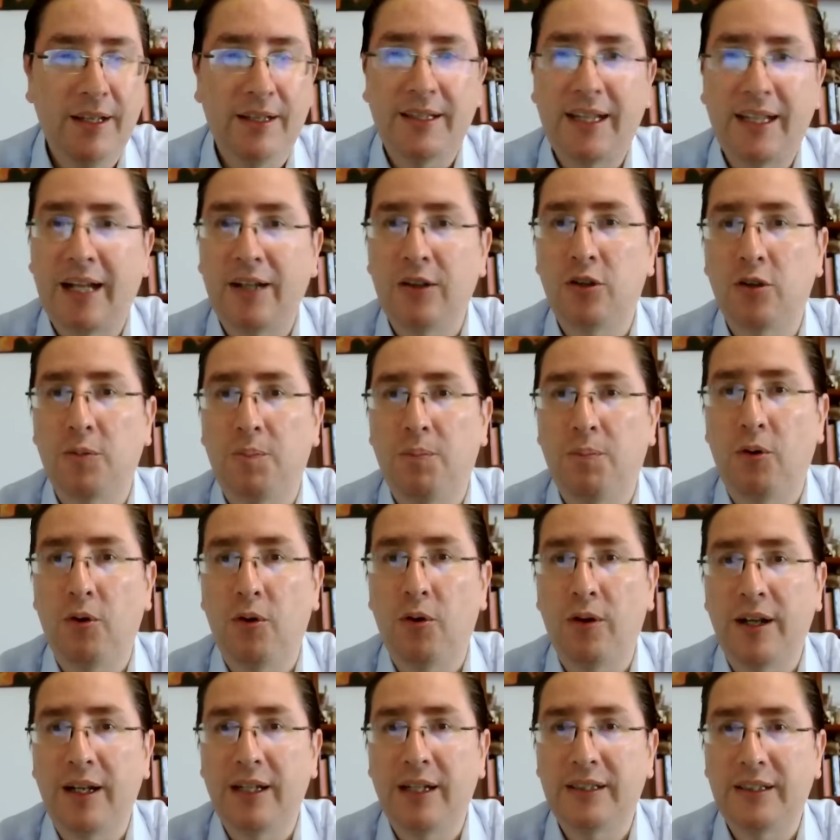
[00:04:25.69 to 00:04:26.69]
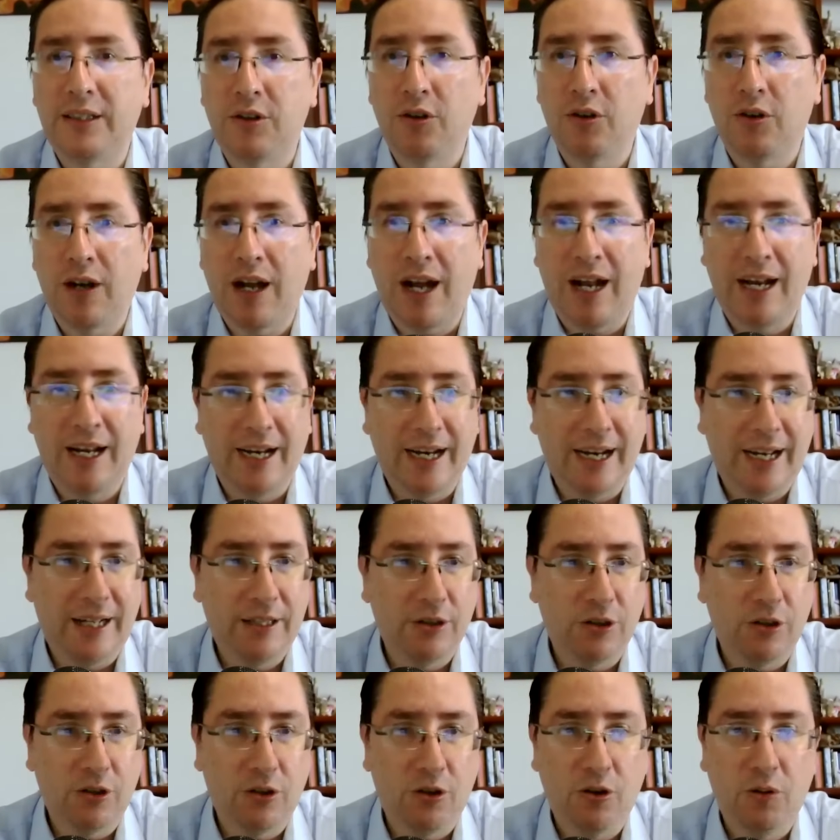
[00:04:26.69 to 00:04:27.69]
tanto por el señor
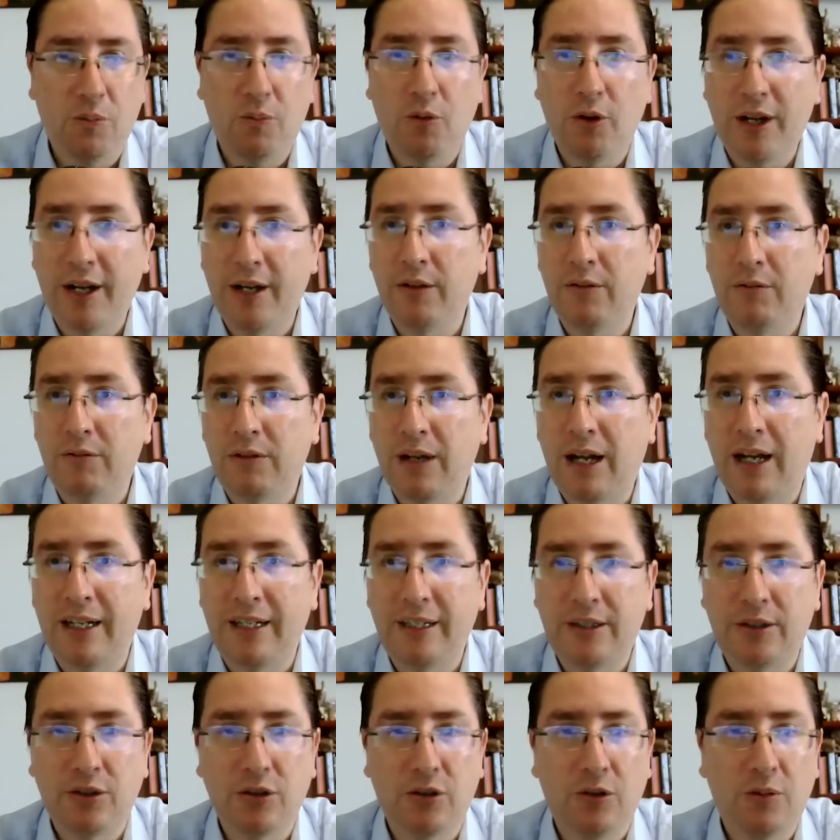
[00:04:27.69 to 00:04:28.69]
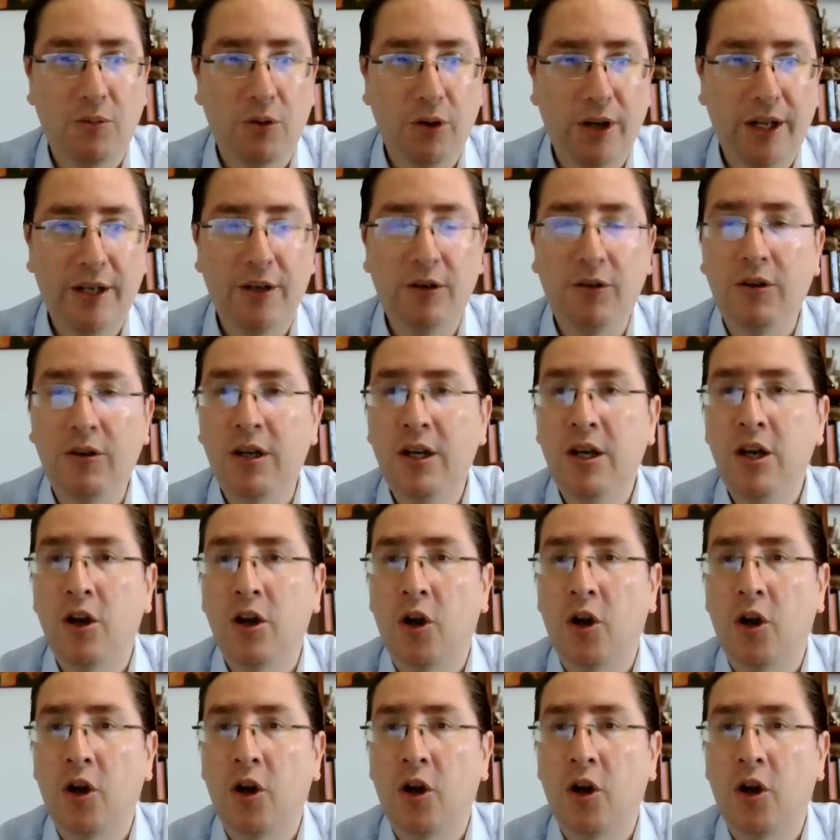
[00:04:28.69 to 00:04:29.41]
Alejandro Moreno, Alito Moreno,